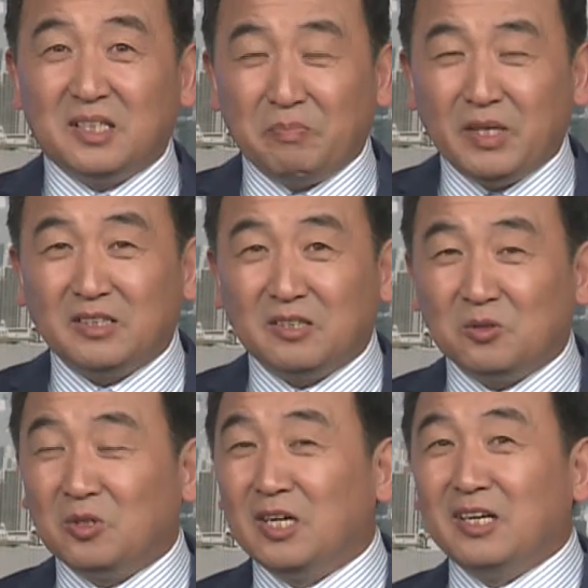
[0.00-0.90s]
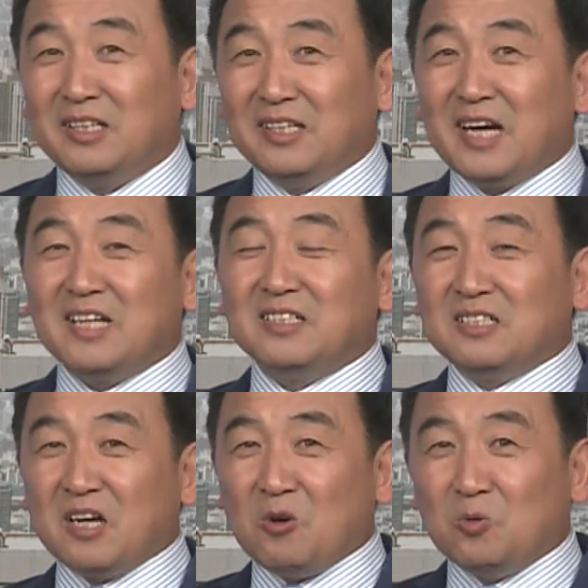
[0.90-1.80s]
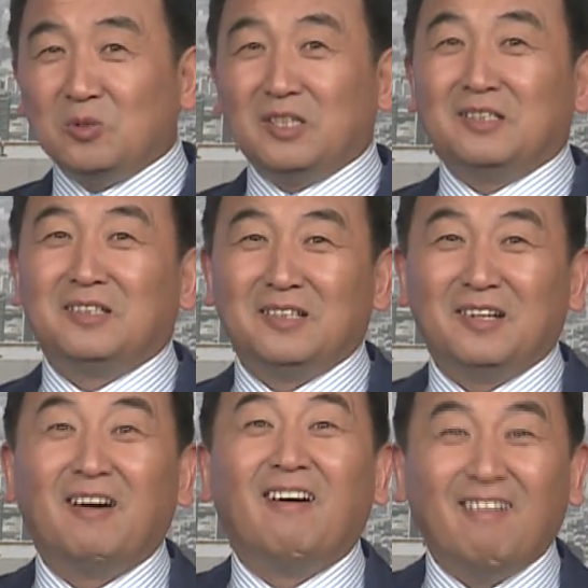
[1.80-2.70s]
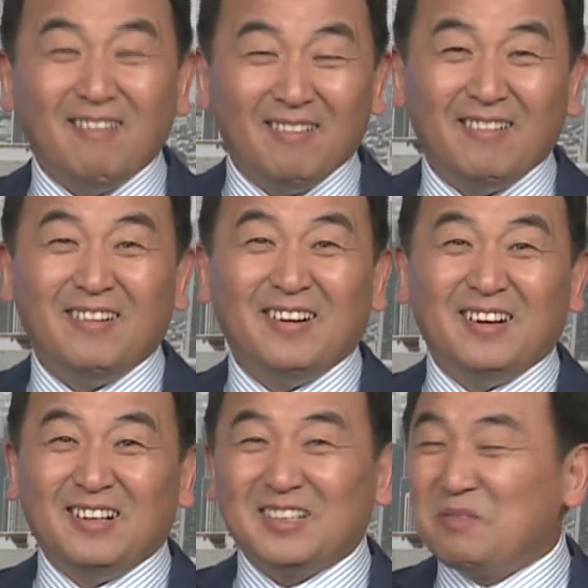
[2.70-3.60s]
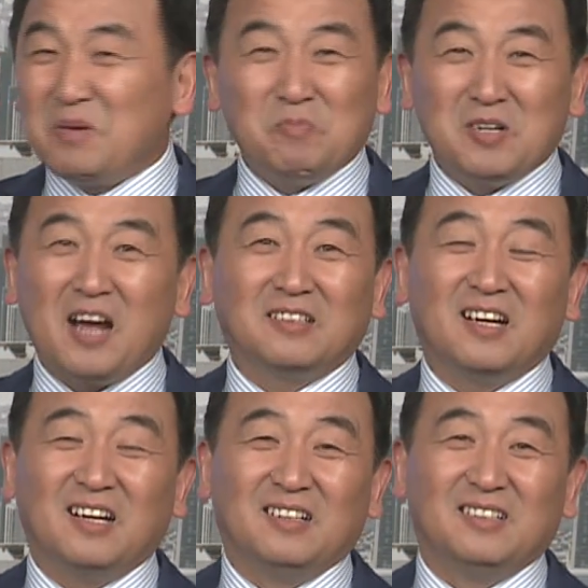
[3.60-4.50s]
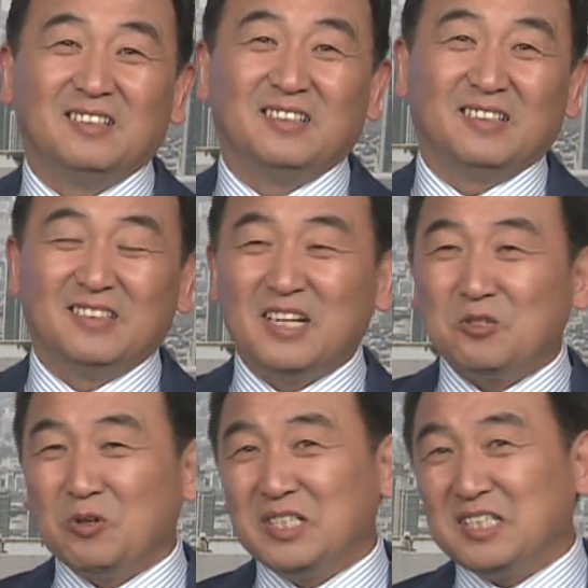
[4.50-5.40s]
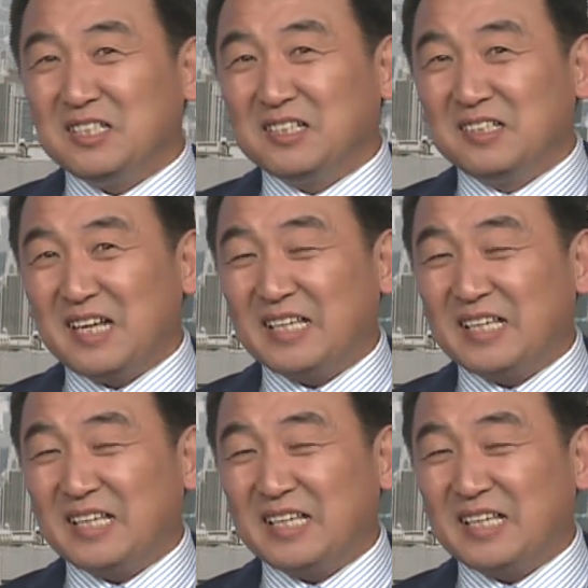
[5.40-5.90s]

己命的时候，你看这超乎的，好，根本不让他。那作为金正恩